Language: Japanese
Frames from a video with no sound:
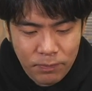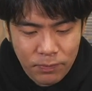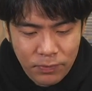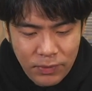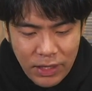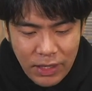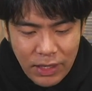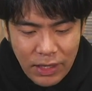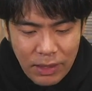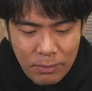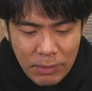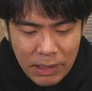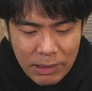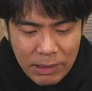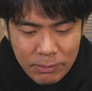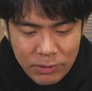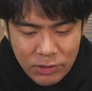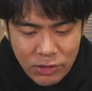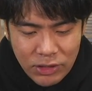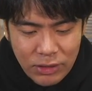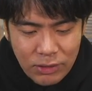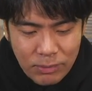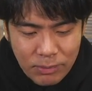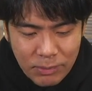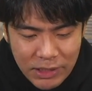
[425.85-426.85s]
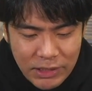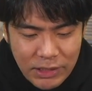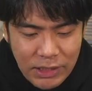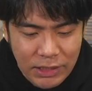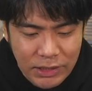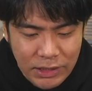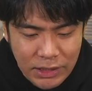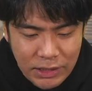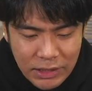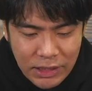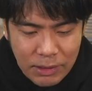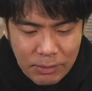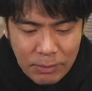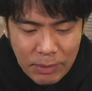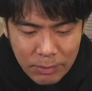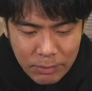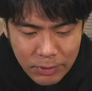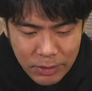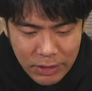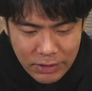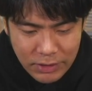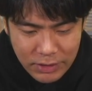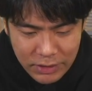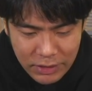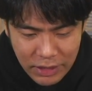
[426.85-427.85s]
で、まあもちろんマジアチャじゃ
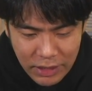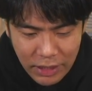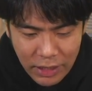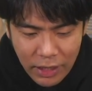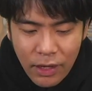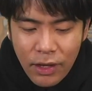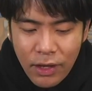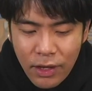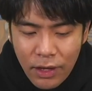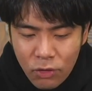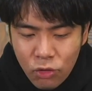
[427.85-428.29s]
守れずに、